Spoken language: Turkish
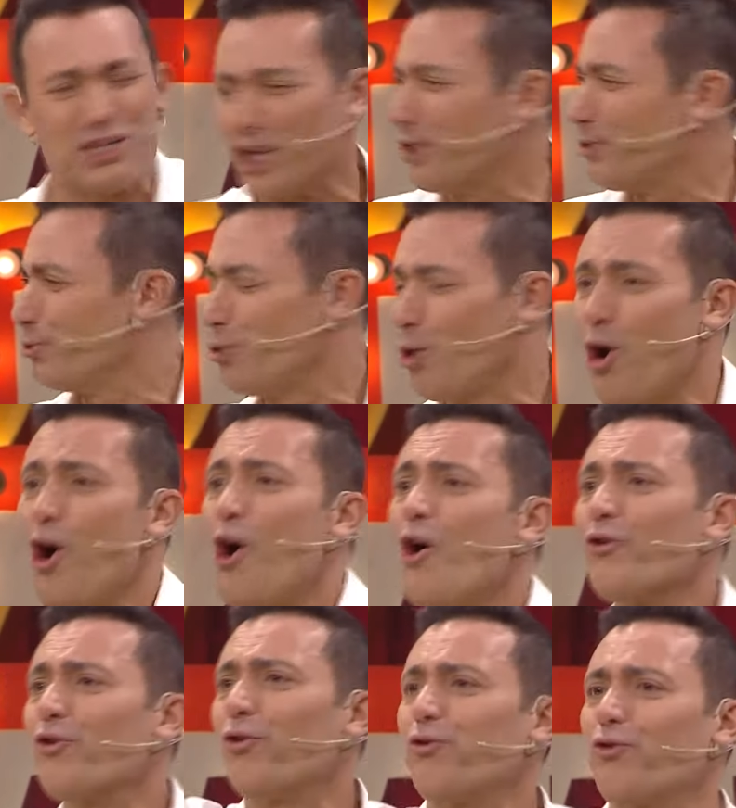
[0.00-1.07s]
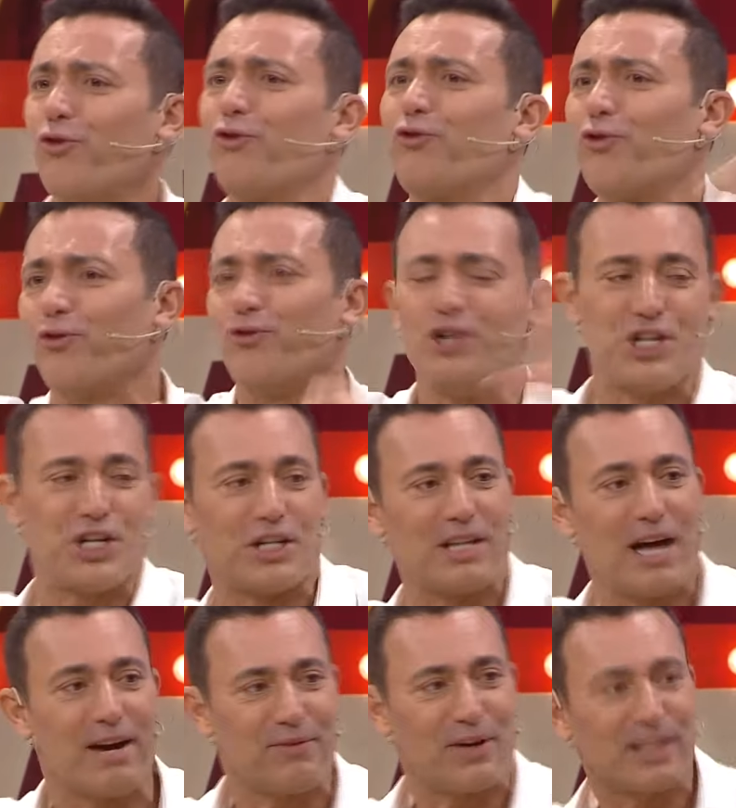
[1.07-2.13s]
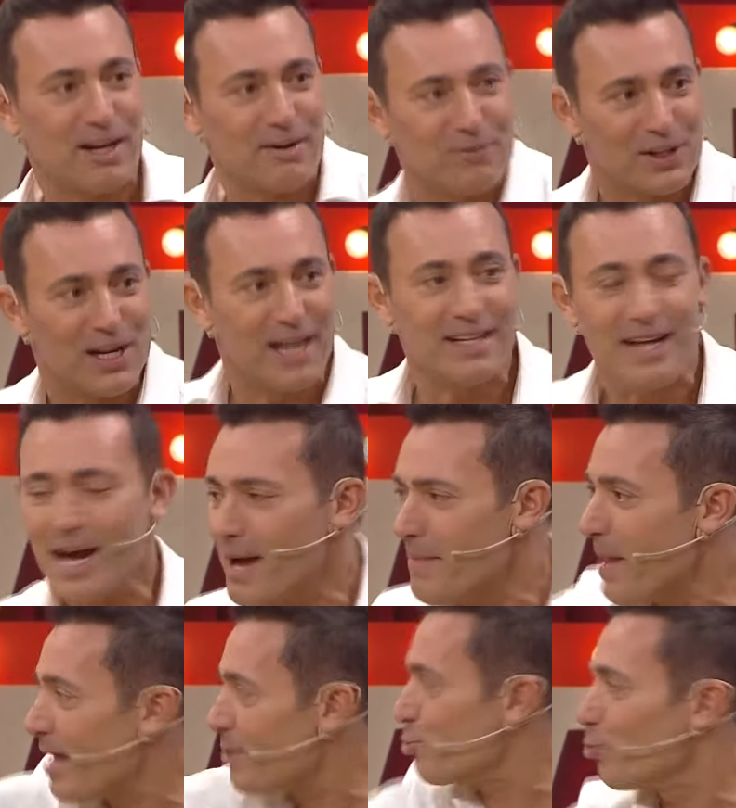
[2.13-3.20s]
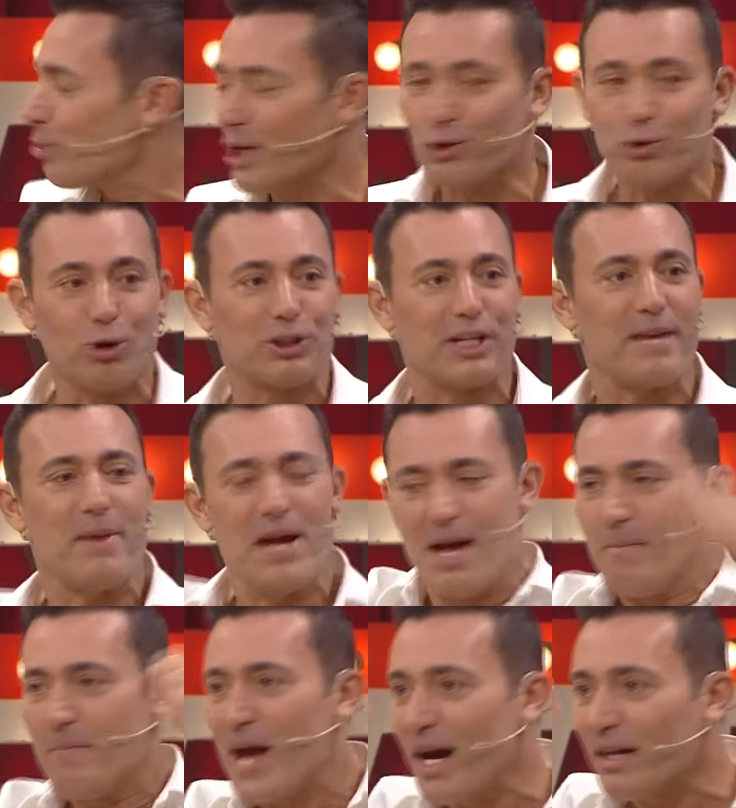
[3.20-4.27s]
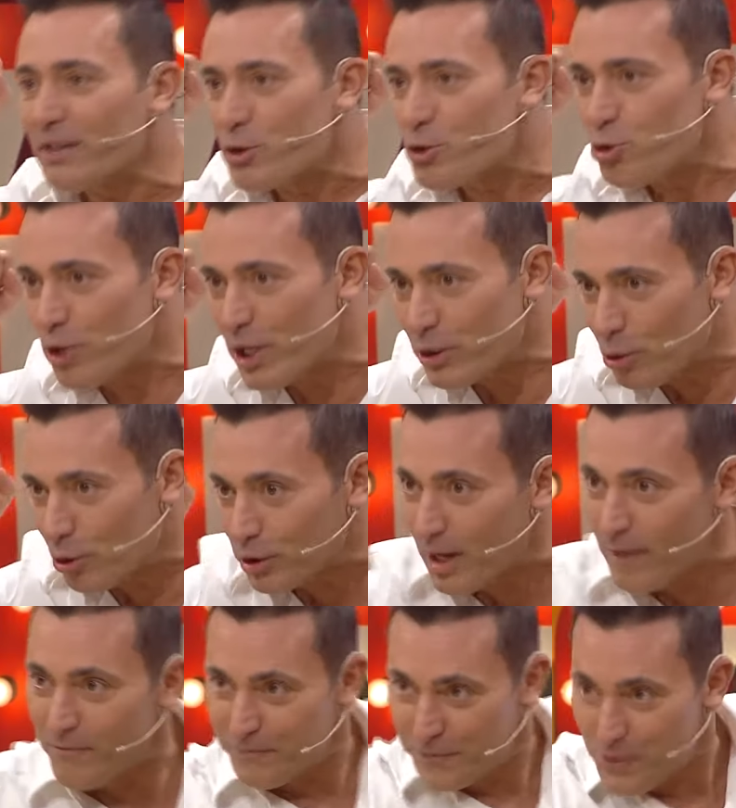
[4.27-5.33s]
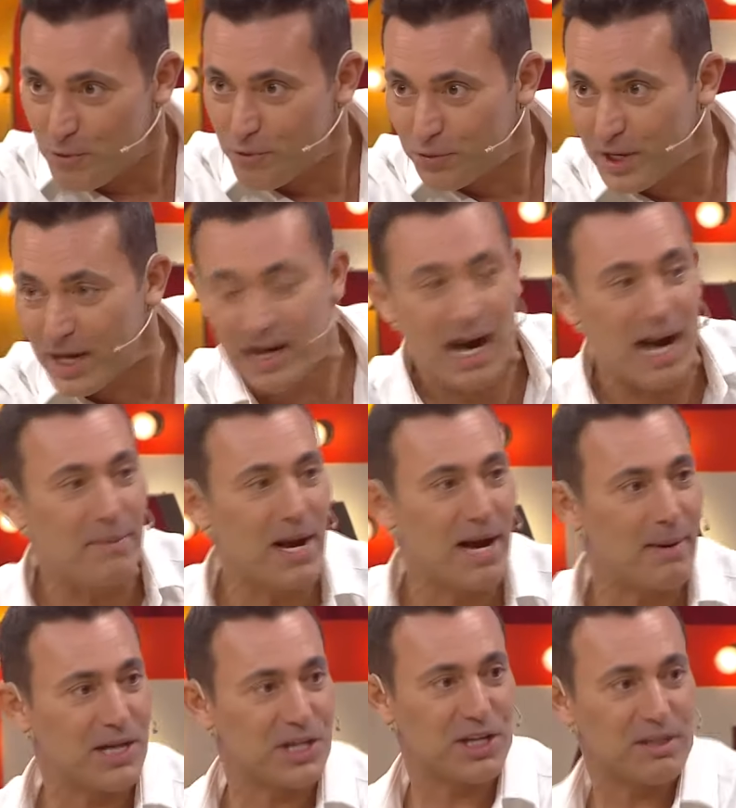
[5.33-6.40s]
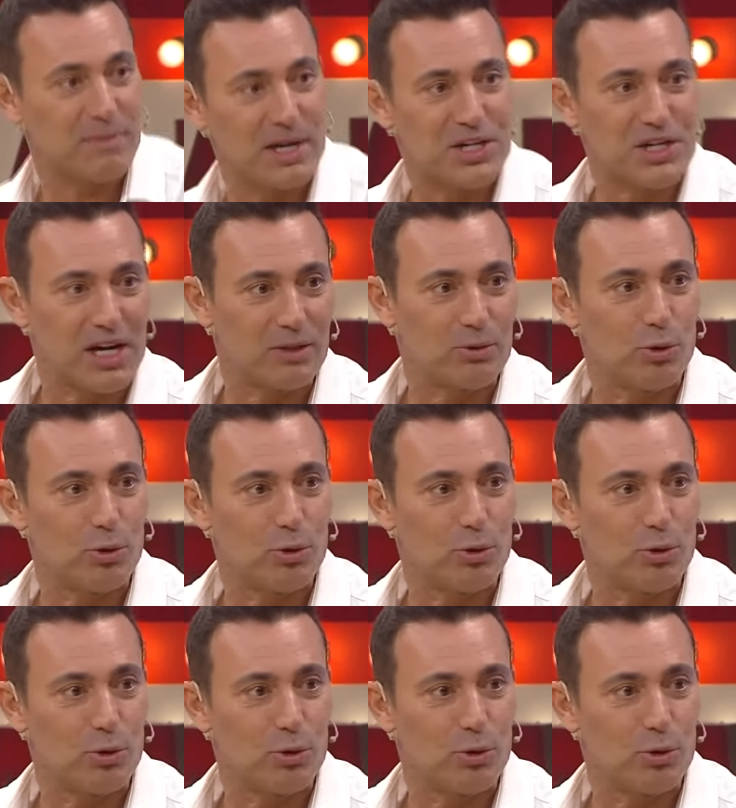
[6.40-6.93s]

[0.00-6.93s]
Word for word: çalınıyor. Şuf şuf şuf ışıklar falan filan. Ben surların oradayım. Bir anda surların oradan şuf diye kaymaya başladım aşağı